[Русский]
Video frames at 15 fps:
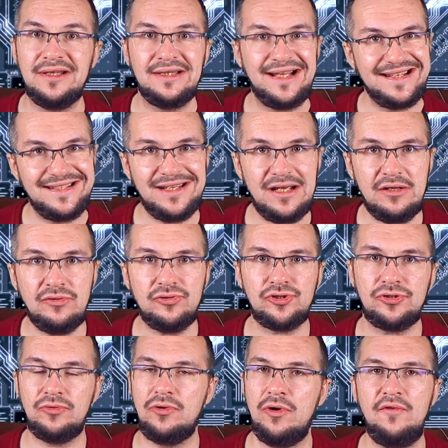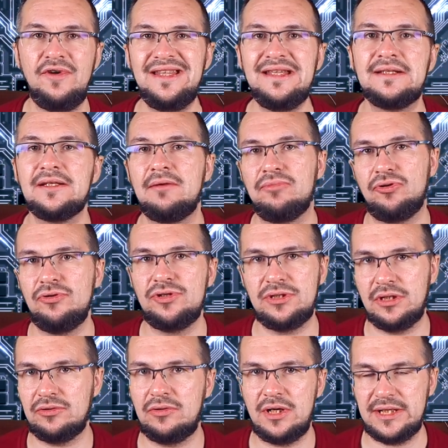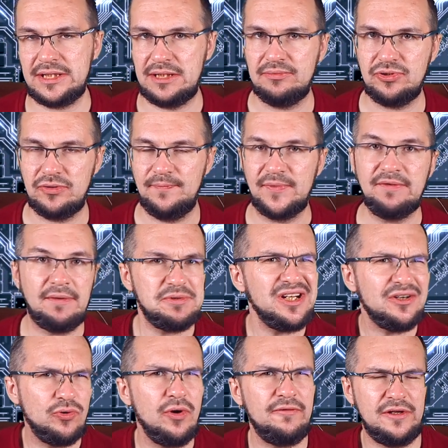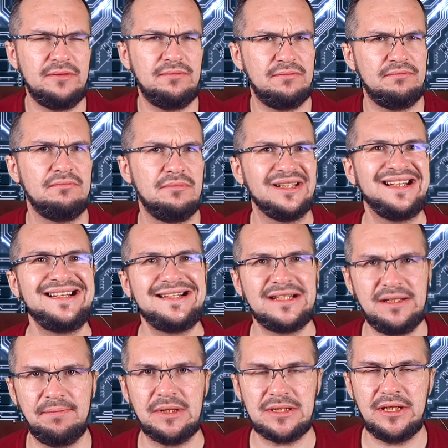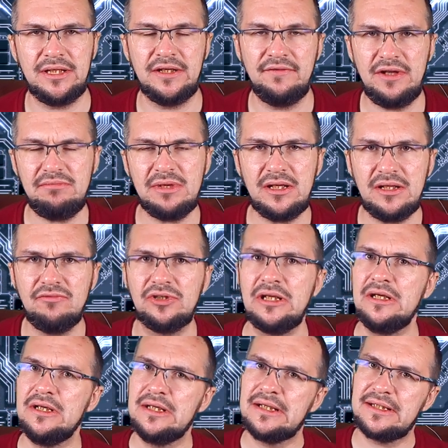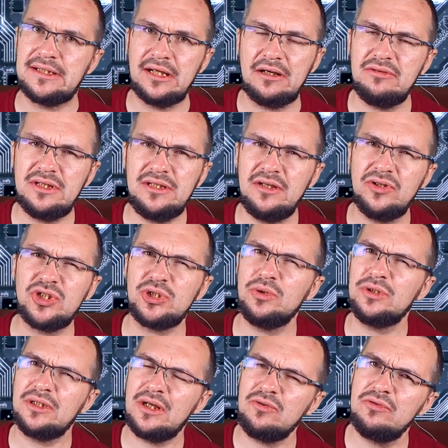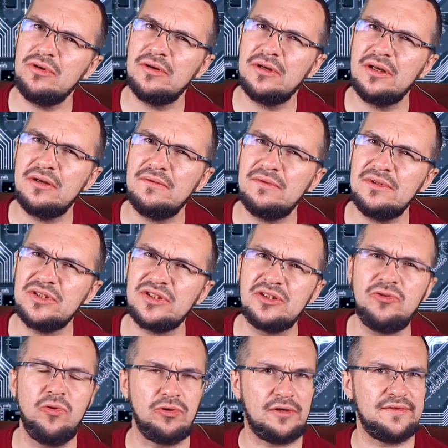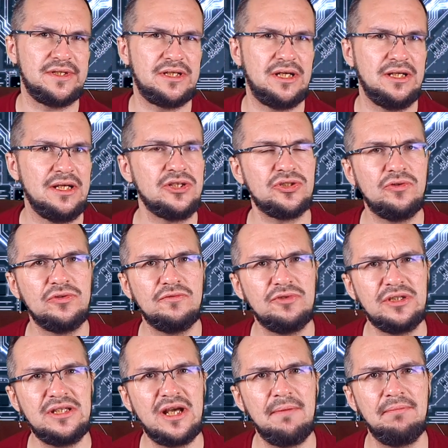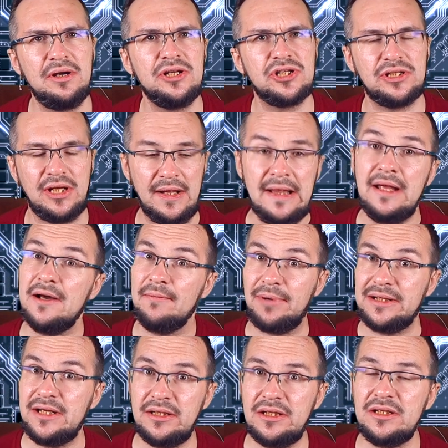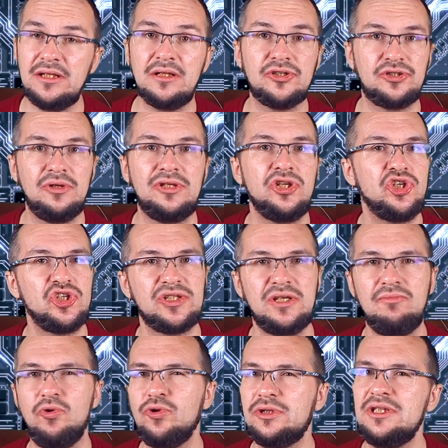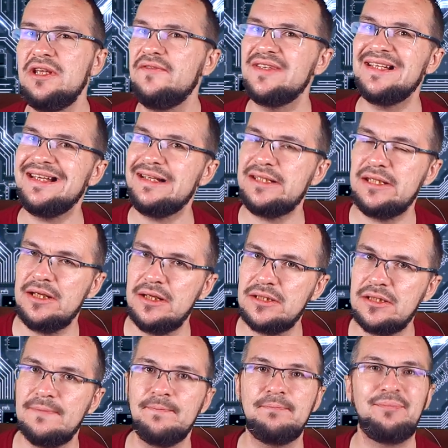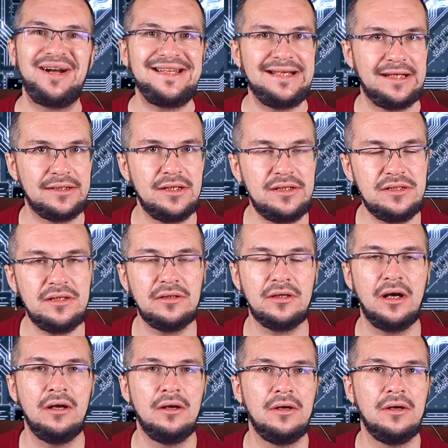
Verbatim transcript: Надеюсь, что Huawei не забросит эту концепцию. И вообще Huawei молодцы в последнее время, они вот стараются делать что-то такое здоровское, да, что-то вот необычное. Понятное дело, что эти часы могут не взлететь, понятное дело,